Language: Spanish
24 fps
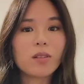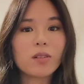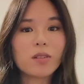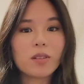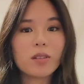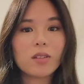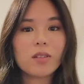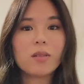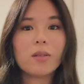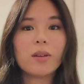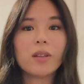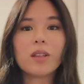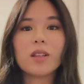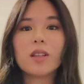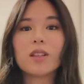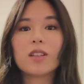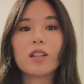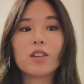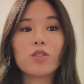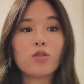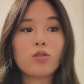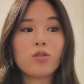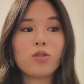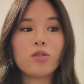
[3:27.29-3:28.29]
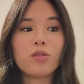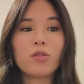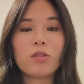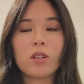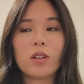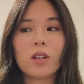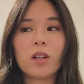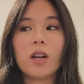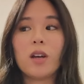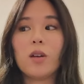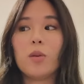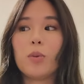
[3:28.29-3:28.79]
que no sé si bien está todo
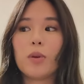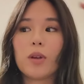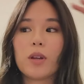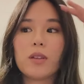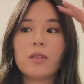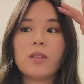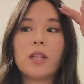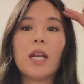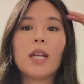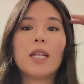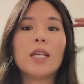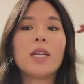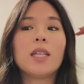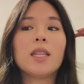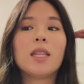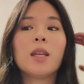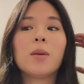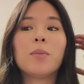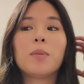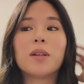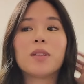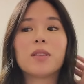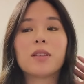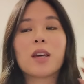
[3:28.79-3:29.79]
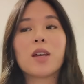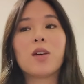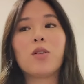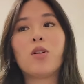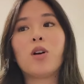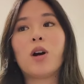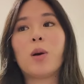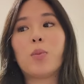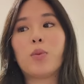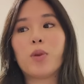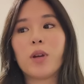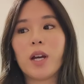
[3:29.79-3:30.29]
desordenado porque salí
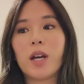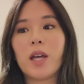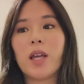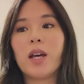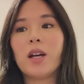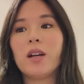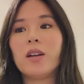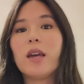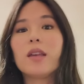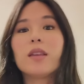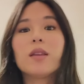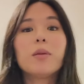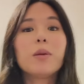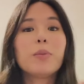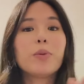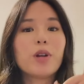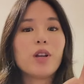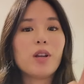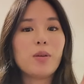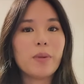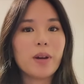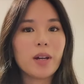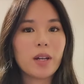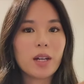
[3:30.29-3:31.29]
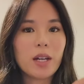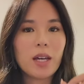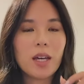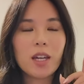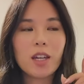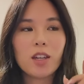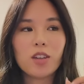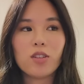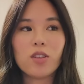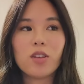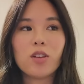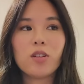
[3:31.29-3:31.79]
demasiado apurada. Ese es mi problema. Cada
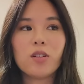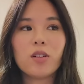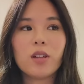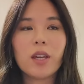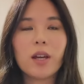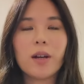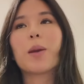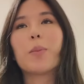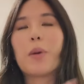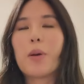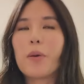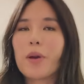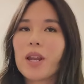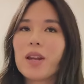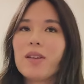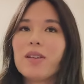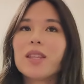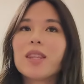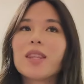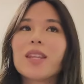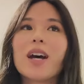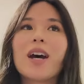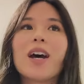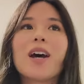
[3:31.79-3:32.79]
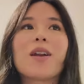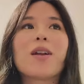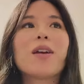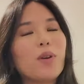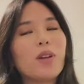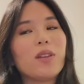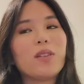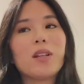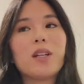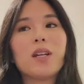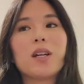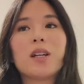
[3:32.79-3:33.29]
que yo digo, ya, me voy a levantar,
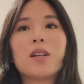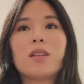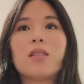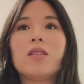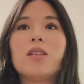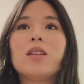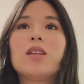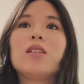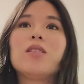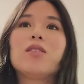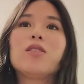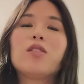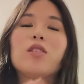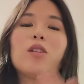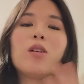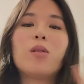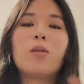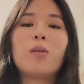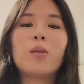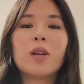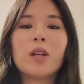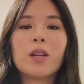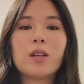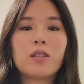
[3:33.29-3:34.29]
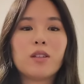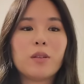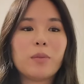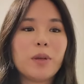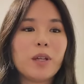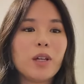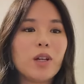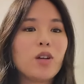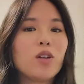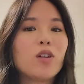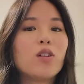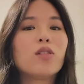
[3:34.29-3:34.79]
voy a hacer ejercicio, voy a hacer
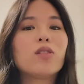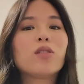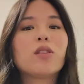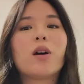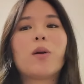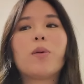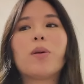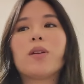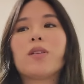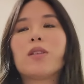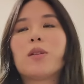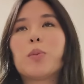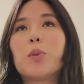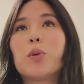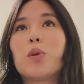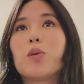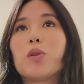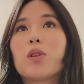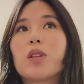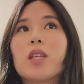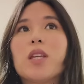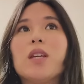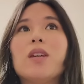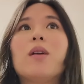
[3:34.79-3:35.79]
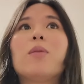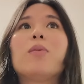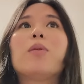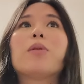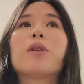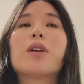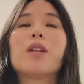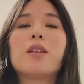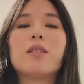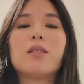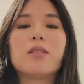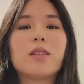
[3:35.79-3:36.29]
mis cosas, voy a ser productiva, me
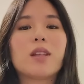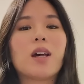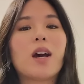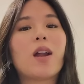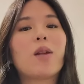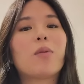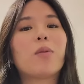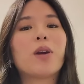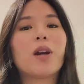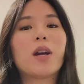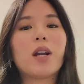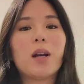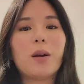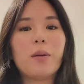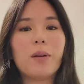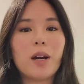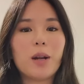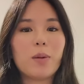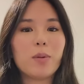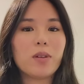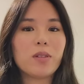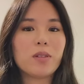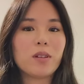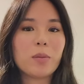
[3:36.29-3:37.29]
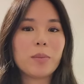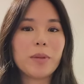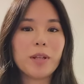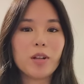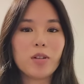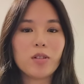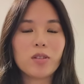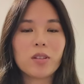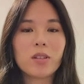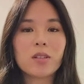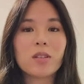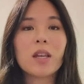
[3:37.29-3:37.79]
voy a listar, voy a grabar, voy a hacer mil
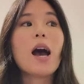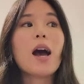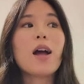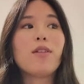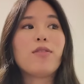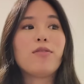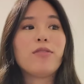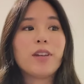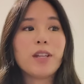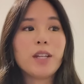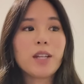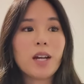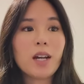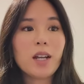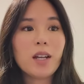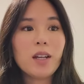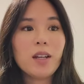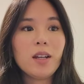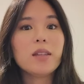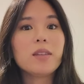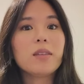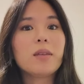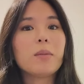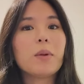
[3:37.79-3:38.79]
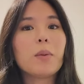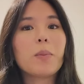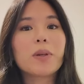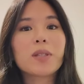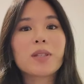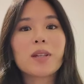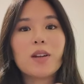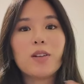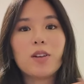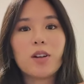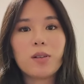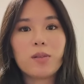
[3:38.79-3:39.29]
cosas, al final se me
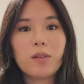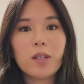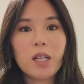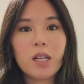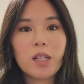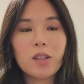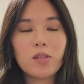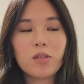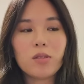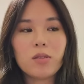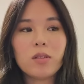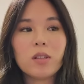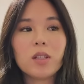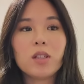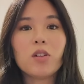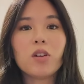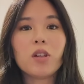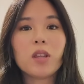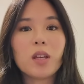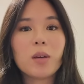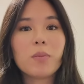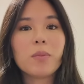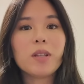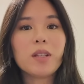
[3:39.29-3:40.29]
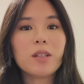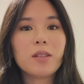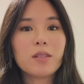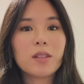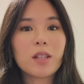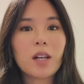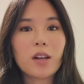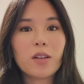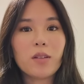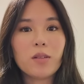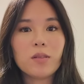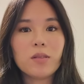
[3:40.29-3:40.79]
pasa la hora volando y hoy día me he
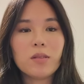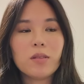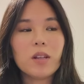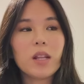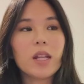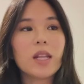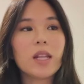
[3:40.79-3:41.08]
listado